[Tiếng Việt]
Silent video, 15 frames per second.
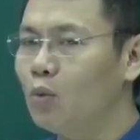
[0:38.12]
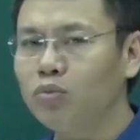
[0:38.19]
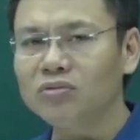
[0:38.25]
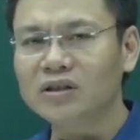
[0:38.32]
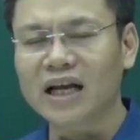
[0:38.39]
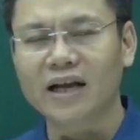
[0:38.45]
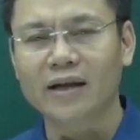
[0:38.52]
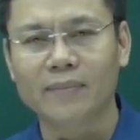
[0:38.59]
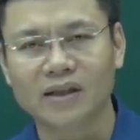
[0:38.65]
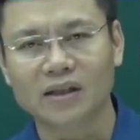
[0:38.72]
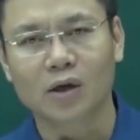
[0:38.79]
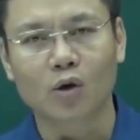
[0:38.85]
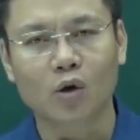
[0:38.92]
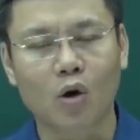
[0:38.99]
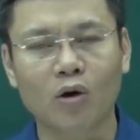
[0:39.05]
ống dây bây
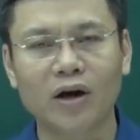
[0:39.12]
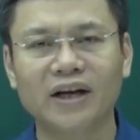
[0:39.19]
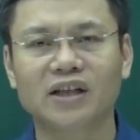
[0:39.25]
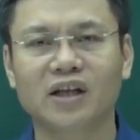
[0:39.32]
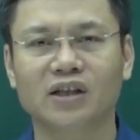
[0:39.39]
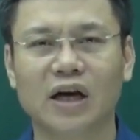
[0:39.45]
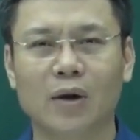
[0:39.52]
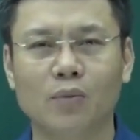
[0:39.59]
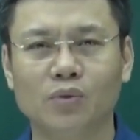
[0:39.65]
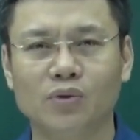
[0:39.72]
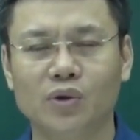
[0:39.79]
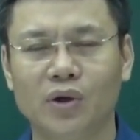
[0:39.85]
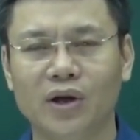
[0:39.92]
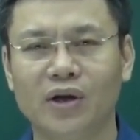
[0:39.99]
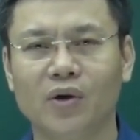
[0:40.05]
giờ nó có điện trở
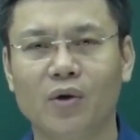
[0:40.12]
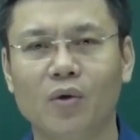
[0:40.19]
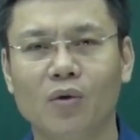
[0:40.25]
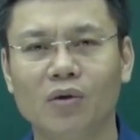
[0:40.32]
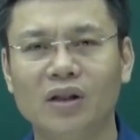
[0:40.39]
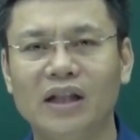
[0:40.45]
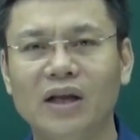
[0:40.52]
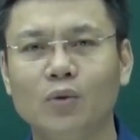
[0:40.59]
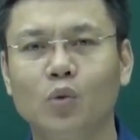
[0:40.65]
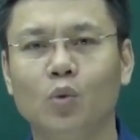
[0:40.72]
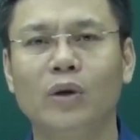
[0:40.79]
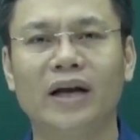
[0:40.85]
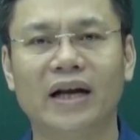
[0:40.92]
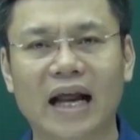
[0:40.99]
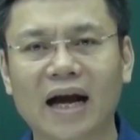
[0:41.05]
trong cho nên nó có tiêu
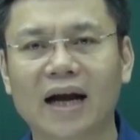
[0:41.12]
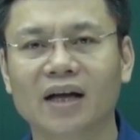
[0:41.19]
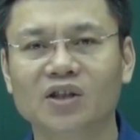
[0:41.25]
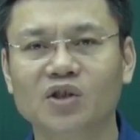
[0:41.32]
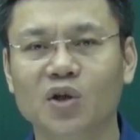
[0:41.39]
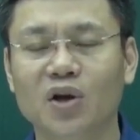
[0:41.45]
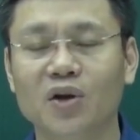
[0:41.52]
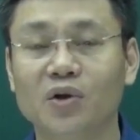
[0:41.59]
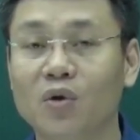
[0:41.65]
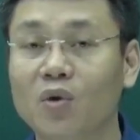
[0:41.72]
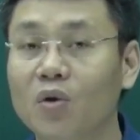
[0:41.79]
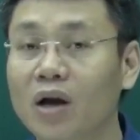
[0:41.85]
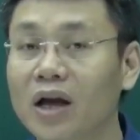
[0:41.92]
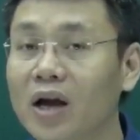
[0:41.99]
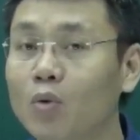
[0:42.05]
thụ điện năng cho nên nó
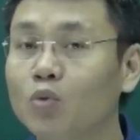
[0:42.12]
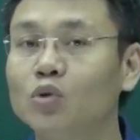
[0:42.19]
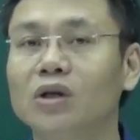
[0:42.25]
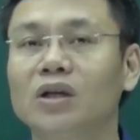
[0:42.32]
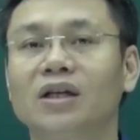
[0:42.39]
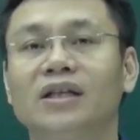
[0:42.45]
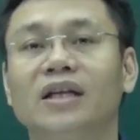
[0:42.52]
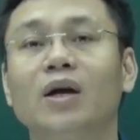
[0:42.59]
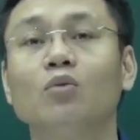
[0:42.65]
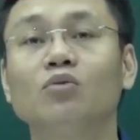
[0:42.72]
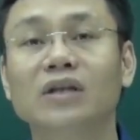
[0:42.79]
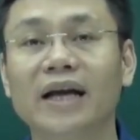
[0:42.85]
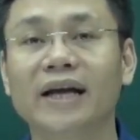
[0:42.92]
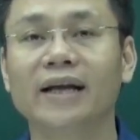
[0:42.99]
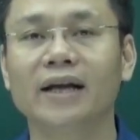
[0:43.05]
có cái công suất ở trên
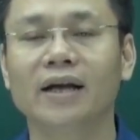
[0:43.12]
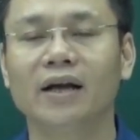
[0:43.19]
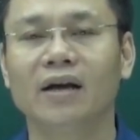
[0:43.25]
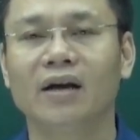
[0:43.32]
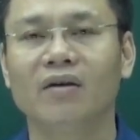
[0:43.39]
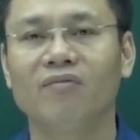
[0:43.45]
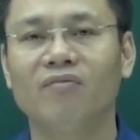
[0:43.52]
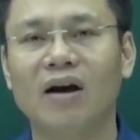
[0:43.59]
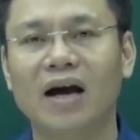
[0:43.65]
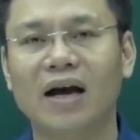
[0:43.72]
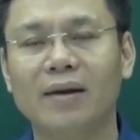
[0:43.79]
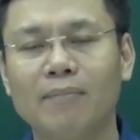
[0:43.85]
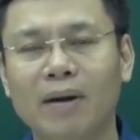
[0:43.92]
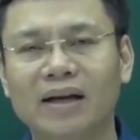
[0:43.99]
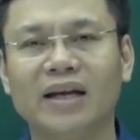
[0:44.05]
ống dây và
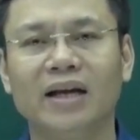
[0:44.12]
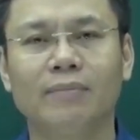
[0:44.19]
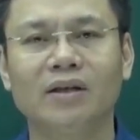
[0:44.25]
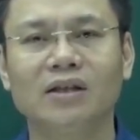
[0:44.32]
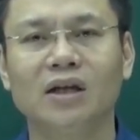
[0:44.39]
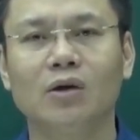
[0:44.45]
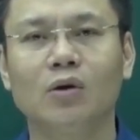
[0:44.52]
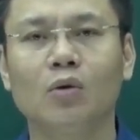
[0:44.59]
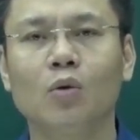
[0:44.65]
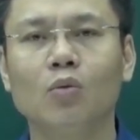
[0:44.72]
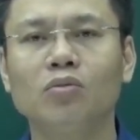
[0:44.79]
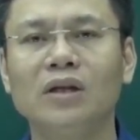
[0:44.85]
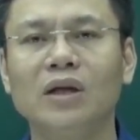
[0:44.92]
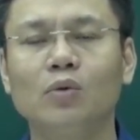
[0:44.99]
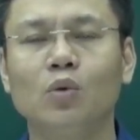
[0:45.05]
cái mạch điện bây giờ nó
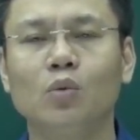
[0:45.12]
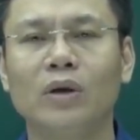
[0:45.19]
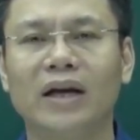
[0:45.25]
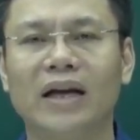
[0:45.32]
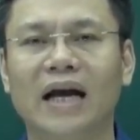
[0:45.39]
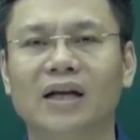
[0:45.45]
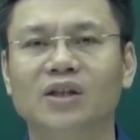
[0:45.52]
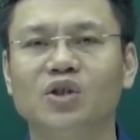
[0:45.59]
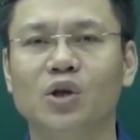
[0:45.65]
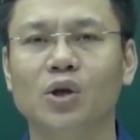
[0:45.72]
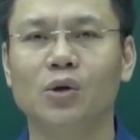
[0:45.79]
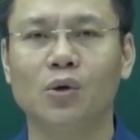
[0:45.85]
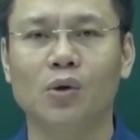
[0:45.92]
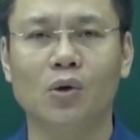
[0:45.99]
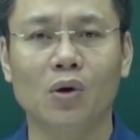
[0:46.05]
cũng tiêu thụ điện năng cho
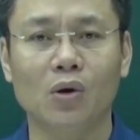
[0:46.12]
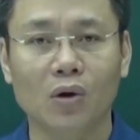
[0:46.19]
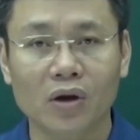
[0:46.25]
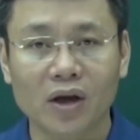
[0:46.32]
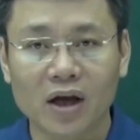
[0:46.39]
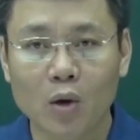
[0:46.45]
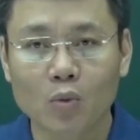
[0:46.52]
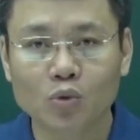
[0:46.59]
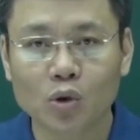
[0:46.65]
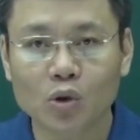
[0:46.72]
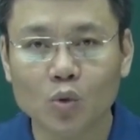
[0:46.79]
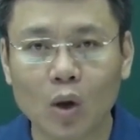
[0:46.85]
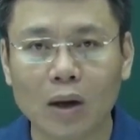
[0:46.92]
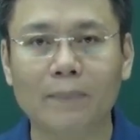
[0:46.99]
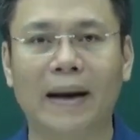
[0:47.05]
nên nó, nó có cái công
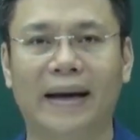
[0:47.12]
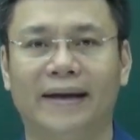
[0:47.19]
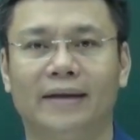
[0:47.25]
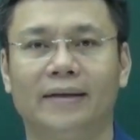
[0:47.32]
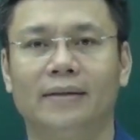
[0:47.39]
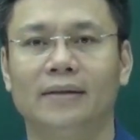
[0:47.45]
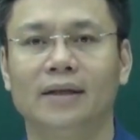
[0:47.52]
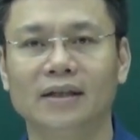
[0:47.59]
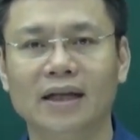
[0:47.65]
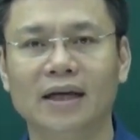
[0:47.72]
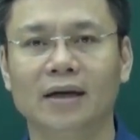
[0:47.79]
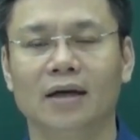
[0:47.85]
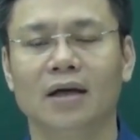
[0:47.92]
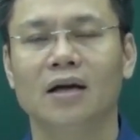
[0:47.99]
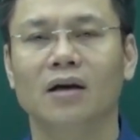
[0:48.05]
suất toàn mạch nhớ
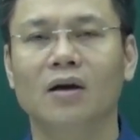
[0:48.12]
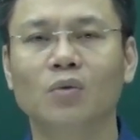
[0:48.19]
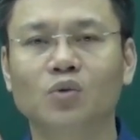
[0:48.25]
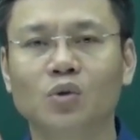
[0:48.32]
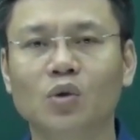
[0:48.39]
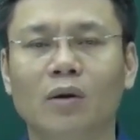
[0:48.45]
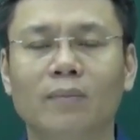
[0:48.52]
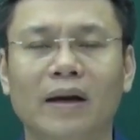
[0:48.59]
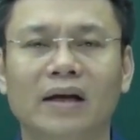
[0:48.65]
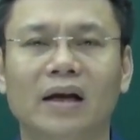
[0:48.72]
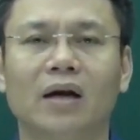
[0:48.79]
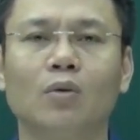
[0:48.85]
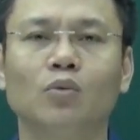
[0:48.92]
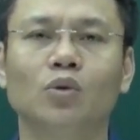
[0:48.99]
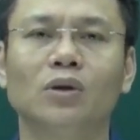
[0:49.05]
nhá công suất toàn mạch
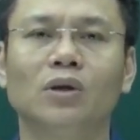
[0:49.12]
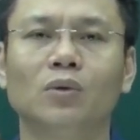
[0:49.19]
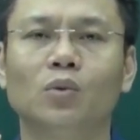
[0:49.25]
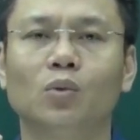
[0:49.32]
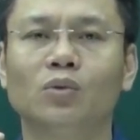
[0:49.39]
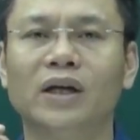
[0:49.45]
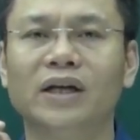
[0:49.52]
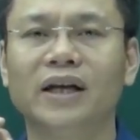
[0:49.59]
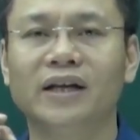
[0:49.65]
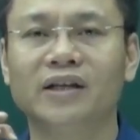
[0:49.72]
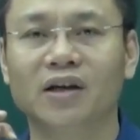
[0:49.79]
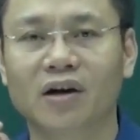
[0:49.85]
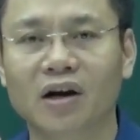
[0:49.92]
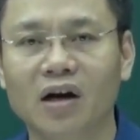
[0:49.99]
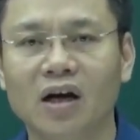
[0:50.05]
là công suất tiêu thụ trên
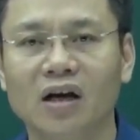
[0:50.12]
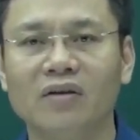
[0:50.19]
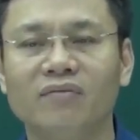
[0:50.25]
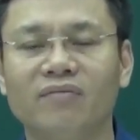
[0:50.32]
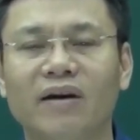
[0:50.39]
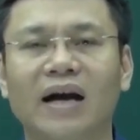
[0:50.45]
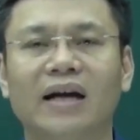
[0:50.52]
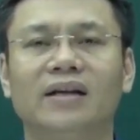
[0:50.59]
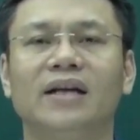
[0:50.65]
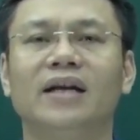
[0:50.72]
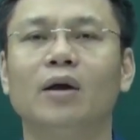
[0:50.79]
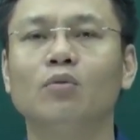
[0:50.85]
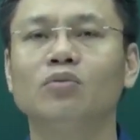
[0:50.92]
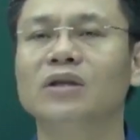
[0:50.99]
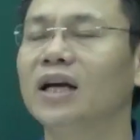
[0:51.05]
điện trở r lớn và
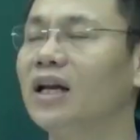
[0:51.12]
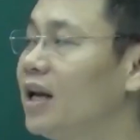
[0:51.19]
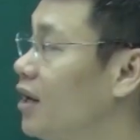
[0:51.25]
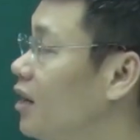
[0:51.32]
trên ống dây